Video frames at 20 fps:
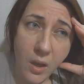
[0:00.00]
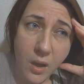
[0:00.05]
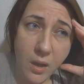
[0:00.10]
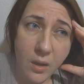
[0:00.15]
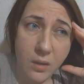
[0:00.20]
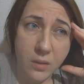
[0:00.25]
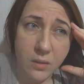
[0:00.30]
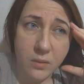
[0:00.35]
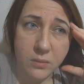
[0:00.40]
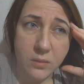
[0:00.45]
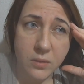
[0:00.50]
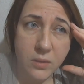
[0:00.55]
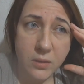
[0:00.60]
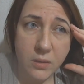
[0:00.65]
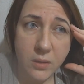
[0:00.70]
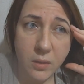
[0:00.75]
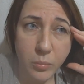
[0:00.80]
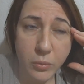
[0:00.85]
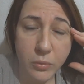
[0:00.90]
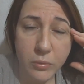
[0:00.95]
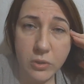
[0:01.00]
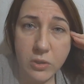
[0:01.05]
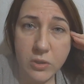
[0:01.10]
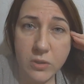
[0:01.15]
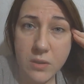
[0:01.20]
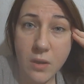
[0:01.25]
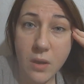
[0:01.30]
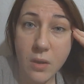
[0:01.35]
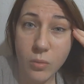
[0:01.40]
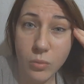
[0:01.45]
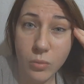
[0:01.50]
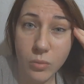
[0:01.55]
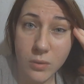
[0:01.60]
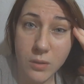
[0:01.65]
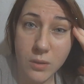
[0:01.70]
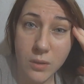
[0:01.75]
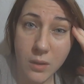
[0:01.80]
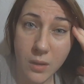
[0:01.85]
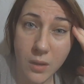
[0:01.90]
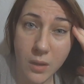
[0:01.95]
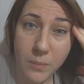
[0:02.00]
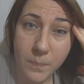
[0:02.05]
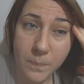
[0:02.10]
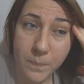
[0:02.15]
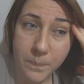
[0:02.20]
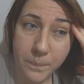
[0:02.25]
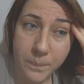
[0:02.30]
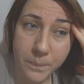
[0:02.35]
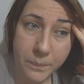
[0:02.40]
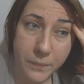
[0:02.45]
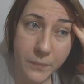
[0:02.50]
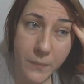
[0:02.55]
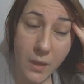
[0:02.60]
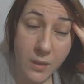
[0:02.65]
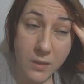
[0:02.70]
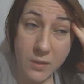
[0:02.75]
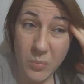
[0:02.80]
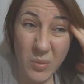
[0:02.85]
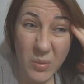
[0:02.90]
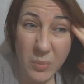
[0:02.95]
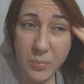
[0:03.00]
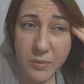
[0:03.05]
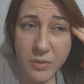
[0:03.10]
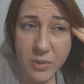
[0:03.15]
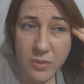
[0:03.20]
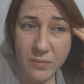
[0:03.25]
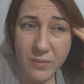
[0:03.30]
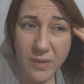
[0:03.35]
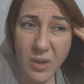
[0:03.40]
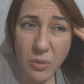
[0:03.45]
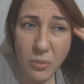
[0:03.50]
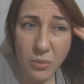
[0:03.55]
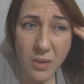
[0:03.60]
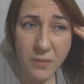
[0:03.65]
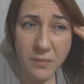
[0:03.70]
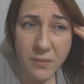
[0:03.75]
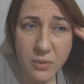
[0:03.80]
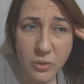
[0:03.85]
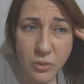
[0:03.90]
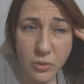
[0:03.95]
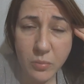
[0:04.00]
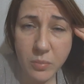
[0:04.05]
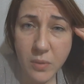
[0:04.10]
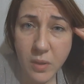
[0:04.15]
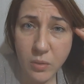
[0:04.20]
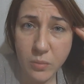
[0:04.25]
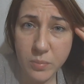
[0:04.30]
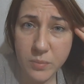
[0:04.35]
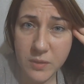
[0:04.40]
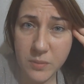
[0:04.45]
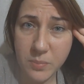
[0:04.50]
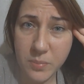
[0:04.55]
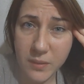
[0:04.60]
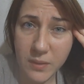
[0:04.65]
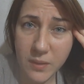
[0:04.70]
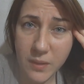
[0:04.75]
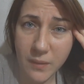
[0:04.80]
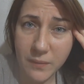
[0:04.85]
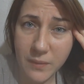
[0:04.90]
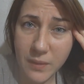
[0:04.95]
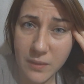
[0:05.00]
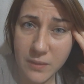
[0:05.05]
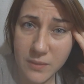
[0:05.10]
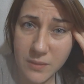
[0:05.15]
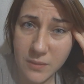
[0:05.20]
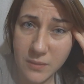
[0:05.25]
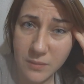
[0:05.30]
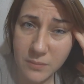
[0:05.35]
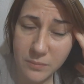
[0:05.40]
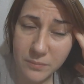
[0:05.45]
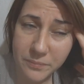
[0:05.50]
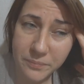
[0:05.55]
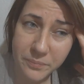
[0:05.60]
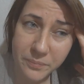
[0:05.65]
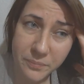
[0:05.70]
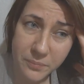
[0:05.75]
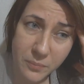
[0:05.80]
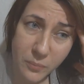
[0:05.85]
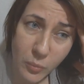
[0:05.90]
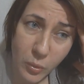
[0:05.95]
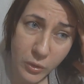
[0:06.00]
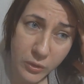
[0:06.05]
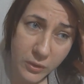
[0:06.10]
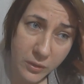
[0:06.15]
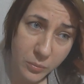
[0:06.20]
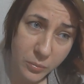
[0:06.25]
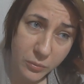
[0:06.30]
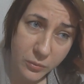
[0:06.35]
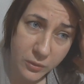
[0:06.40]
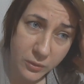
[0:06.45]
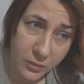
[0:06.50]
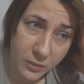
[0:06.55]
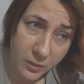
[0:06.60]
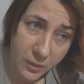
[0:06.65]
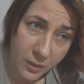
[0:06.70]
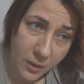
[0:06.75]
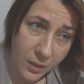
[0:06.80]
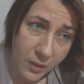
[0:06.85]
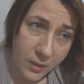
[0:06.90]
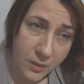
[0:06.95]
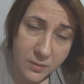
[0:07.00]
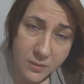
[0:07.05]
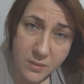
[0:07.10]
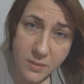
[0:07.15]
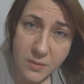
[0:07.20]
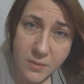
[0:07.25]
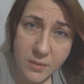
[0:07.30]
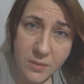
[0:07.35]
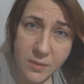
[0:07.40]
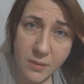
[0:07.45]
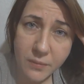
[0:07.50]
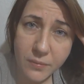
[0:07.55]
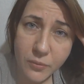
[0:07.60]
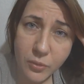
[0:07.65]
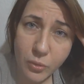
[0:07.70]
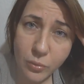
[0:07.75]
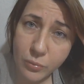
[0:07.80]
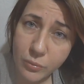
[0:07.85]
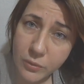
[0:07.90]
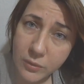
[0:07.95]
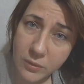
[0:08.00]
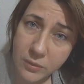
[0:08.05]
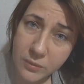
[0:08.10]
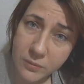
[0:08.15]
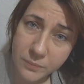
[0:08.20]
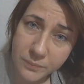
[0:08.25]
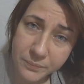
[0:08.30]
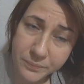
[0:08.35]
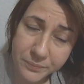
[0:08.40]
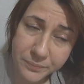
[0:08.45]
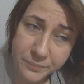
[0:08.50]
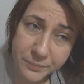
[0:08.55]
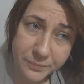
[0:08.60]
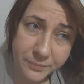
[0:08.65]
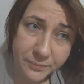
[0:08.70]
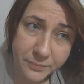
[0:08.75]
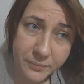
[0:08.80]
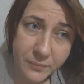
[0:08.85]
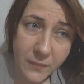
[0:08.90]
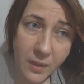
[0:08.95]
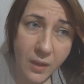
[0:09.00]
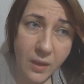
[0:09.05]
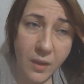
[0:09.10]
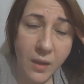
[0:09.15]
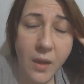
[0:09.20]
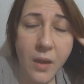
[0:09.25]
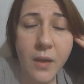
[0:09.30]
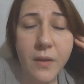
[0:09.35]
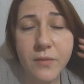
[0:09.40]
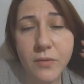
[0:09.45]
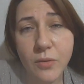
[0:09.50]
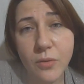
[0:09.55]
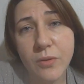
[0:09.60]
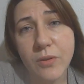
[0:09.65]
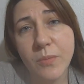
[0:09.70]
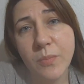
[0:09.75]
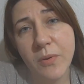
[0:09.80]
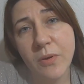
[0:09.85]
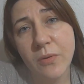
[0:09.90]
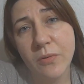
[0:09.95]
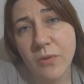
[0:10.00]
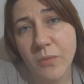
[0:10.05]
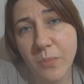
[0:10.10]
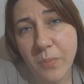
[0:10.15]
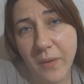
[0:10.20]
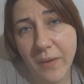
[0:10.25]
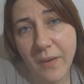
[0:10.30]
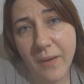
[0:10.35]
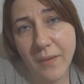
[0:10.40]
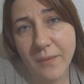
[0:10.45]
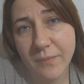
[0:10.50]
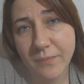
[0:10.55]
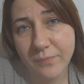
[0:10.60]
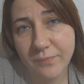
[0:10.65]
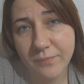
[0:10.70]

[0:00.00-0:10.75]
э, где-то полчаса отдыха. Теперь переживаю, главное, чтобы голубцы понравились. Бо это будет сизисов труд. Все, теперь уже пока.